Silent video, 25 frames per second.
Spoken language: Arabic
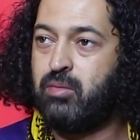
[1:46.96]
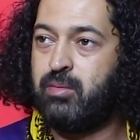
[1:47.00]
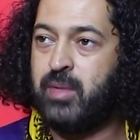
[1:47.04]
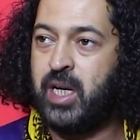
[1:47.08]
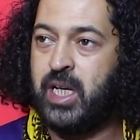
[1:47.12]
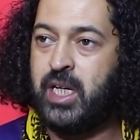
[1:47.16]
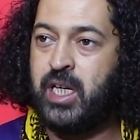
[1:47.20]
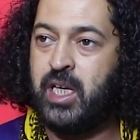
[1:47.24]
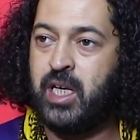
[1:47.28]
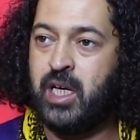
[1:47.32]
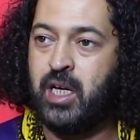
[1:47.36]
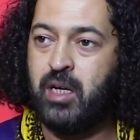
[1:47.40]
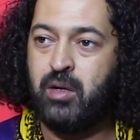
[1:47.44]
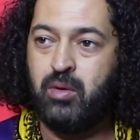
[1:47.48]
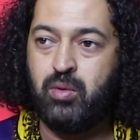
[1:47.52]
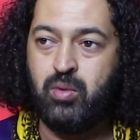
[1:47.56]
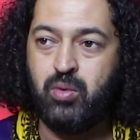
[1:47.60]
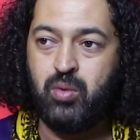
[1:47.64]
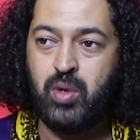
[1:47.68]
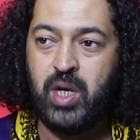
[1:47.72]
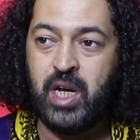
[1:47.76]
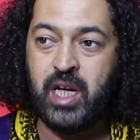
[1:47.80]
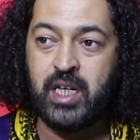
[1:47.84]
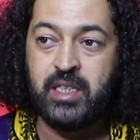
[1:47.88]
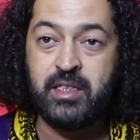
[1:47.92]
معناها
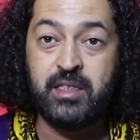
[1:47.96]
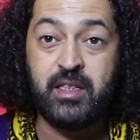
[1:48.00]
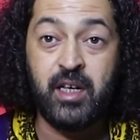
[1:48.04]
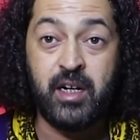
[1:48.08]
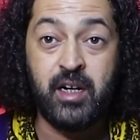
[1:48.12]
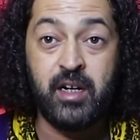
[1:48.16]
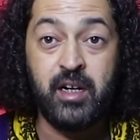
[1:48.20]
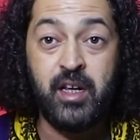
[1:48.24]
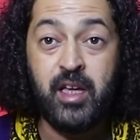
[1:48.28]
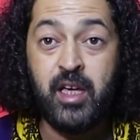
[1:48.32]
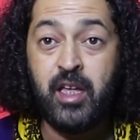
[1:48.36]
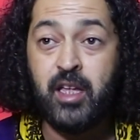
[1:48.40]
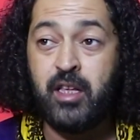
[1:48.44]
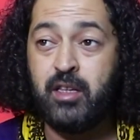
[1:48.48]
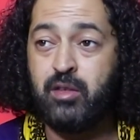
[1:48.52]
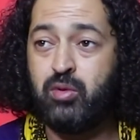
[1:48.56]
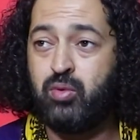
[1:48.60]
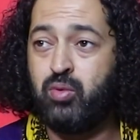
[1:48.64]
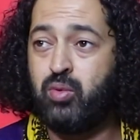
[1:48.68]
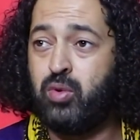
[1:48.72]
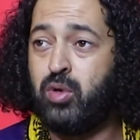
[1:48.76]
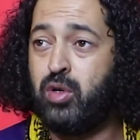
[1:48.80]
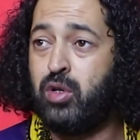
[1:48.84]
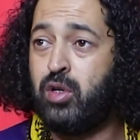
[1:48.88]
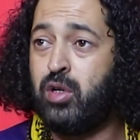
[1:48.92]
والانترنت
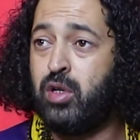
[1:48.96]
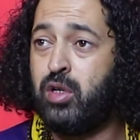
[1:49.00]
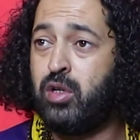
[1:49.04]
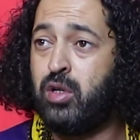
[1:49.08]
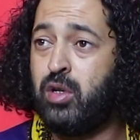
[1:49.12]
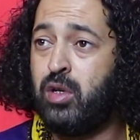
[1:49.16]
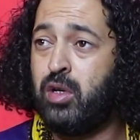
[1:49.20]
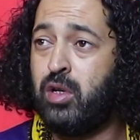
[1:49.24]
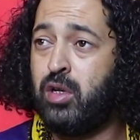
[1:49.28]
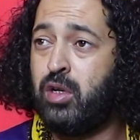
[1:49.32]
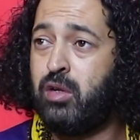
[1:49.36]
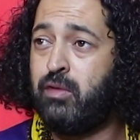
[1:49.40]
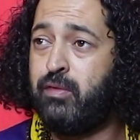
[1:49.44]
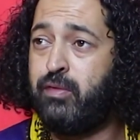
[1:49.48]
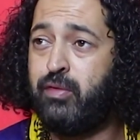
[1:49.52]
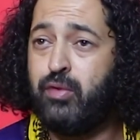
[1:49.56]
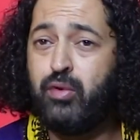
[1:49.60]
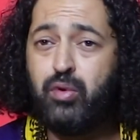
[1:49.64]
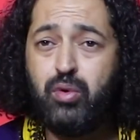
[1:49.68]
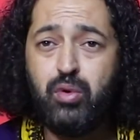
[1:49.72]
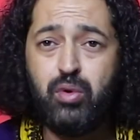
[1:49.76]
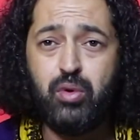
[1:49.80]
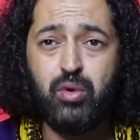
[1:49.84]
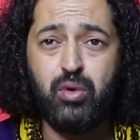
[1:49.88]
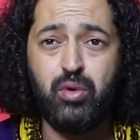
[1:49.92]

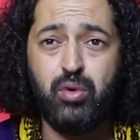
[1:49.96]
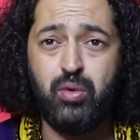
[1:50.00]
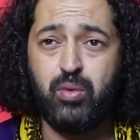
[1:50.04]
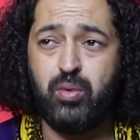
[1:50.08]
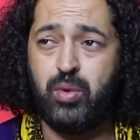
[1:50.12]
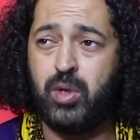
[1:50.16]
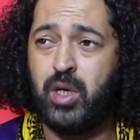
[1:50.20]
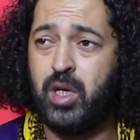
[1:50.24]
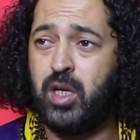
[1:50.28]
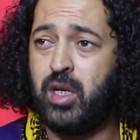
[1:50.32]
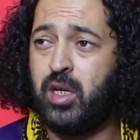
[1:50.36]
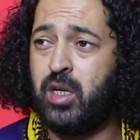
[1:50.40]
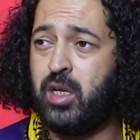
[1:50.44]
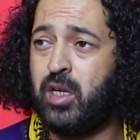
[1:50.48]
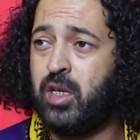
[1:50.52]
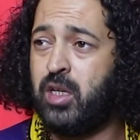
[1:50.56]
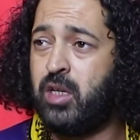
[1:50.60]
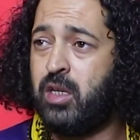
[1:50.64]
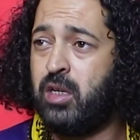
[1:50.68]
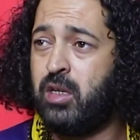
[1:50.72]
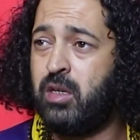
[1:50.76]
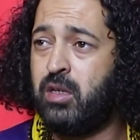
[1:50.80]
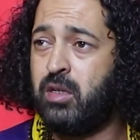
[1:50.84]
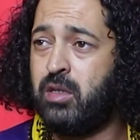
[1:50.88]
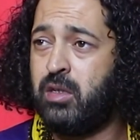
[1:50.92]
والفيو وال
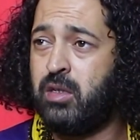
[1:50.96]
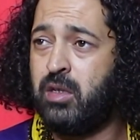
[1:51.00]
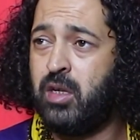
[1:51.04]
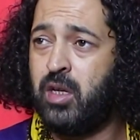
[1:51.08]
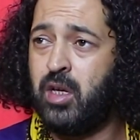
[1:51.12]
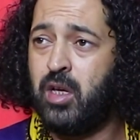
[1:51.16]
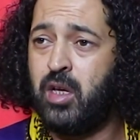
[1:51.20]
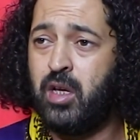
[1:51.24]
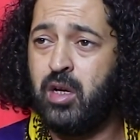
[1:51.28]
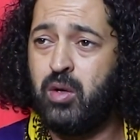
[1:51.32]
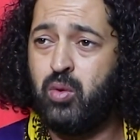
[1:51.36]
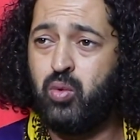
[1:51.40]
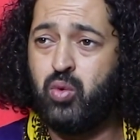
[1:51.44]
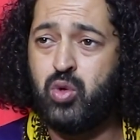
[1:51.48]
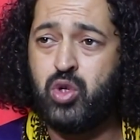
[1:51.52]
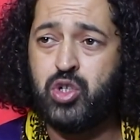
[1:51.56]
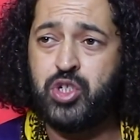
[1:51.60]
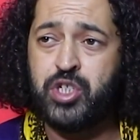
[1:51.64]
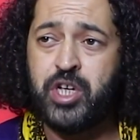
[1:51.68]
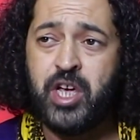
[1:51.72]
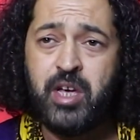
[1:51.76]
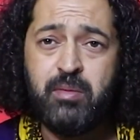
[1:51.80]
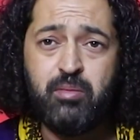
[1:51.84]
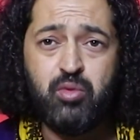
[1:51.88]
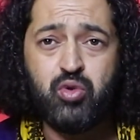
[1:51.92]

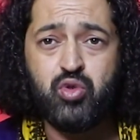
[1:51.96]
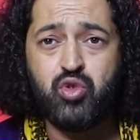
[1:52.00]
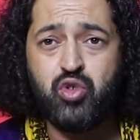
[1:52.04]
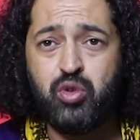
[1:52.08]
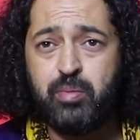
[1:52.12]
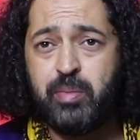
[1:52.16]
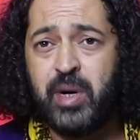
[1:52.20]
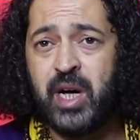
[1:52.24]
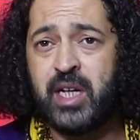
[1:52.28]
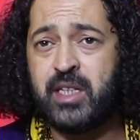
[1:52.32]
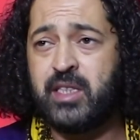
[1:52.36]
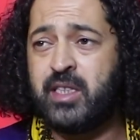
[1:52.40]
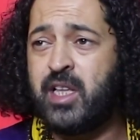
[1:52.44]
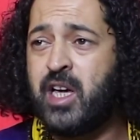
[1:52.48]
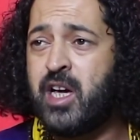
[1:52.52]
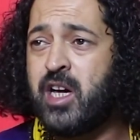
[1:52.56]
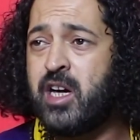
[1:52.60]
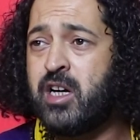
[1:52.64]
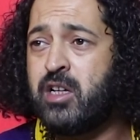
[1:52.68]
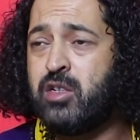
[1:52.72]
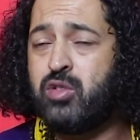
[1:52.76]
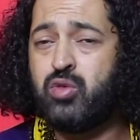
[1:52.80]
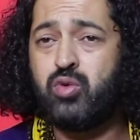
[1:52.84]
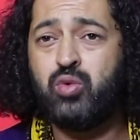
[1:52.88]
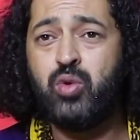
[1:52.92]
والجيم وجو
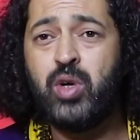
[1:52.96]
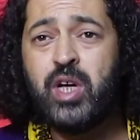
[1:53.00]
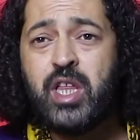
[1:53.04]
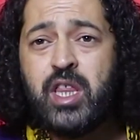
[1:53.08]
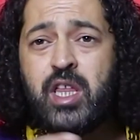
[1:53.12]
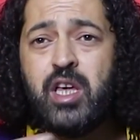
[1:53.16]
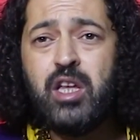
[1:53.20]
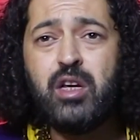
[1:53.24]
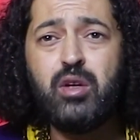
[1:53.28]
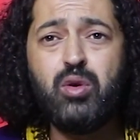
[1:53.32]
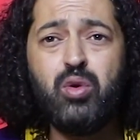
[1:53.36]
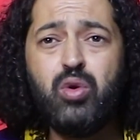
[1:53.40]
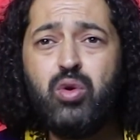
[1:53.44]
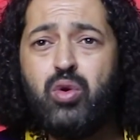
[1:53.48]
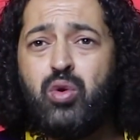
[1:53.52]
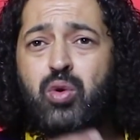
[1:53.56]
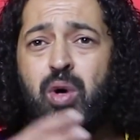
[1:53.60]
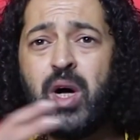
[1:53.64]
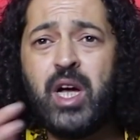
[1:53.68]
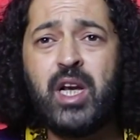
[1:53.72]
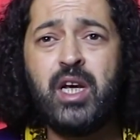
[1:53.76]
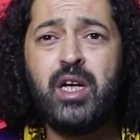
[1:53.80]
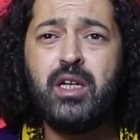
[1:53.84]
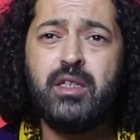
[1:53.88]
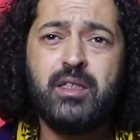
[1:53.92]
بارتاج وهذه الكل
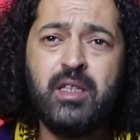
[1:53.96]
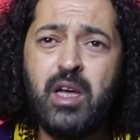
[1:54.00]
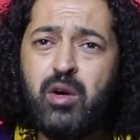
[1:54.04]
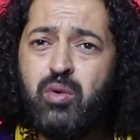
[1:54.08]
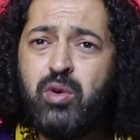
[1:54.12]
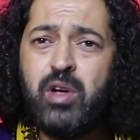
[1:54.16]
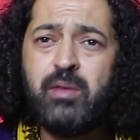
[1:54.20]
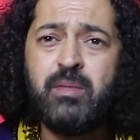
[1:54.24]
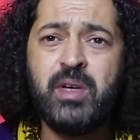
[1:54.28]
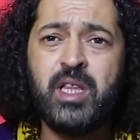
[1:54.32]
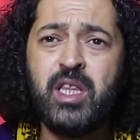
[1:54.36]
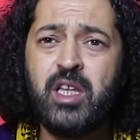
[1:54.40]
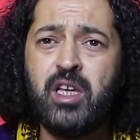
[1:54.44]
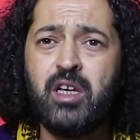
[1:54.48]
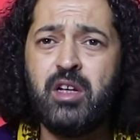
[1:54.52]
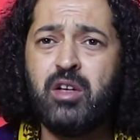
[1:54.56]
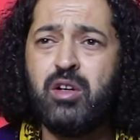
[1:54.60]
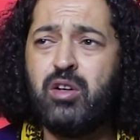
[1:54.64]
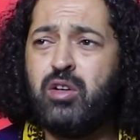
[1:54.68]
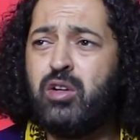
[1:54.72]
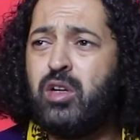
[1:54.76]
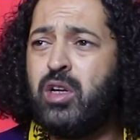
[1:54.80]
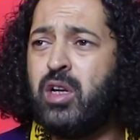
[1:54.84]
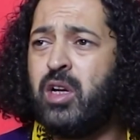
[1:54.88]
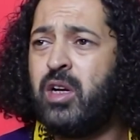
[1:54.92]
وهالدوام هذه
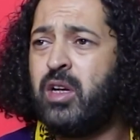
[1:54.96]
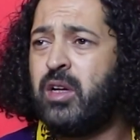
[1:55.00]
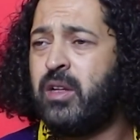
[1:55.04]
الكل